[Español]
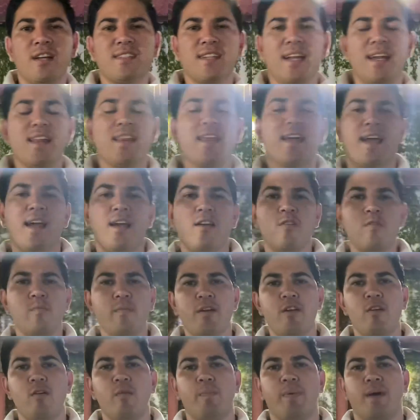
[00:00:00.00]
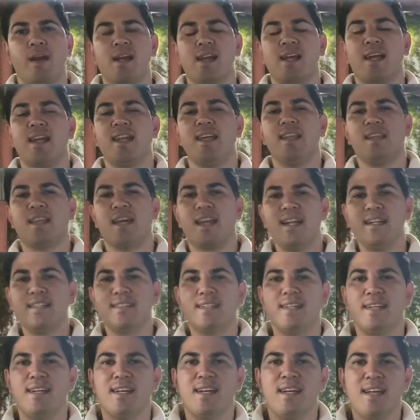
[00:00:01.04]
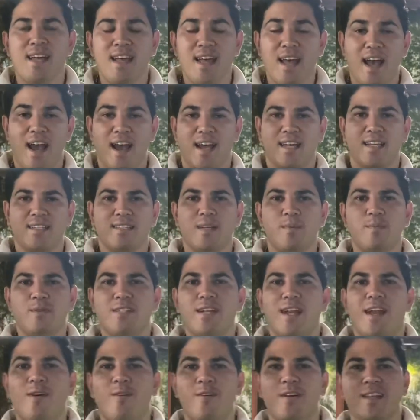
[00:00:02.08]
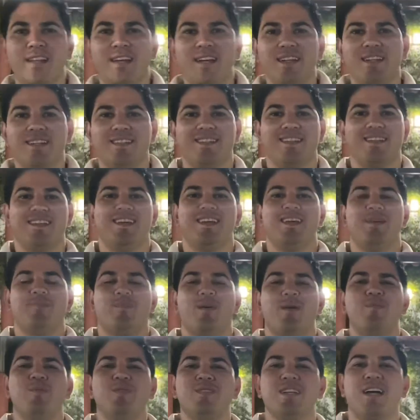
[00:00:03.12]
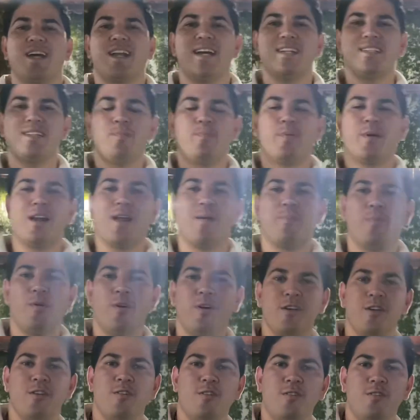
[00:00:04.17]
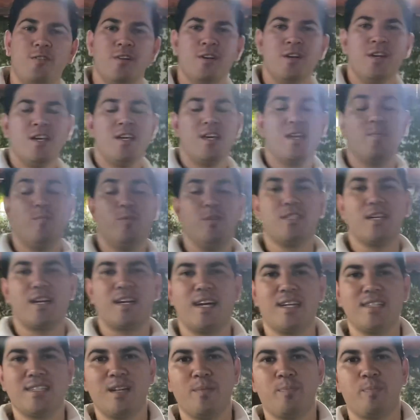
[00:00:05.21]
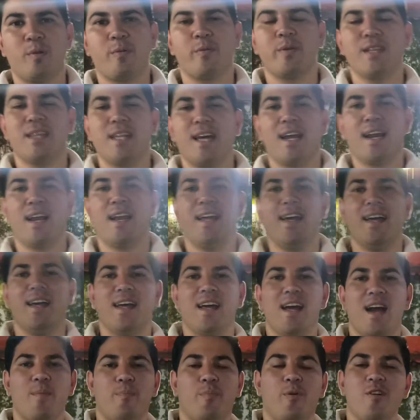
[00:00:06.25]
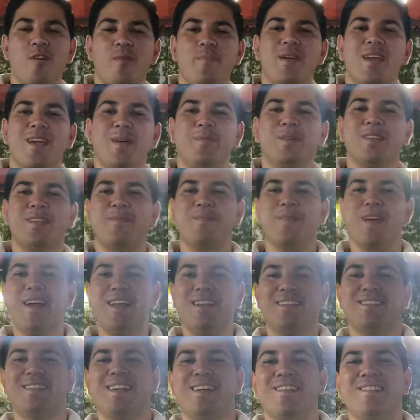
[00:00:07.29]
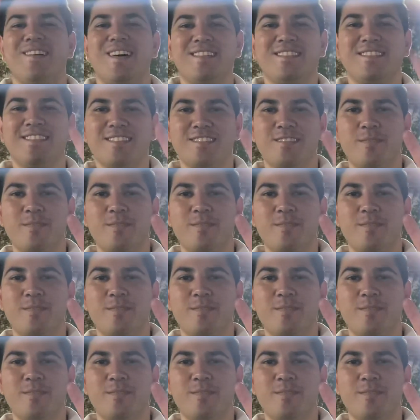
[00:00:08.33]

ahí les dejé el número para el que le interese aquí estamos a la orden y pues muchas gracias por el apoyo y muchas gracias por brindarle apoyo a mi equipo también. Saludazos,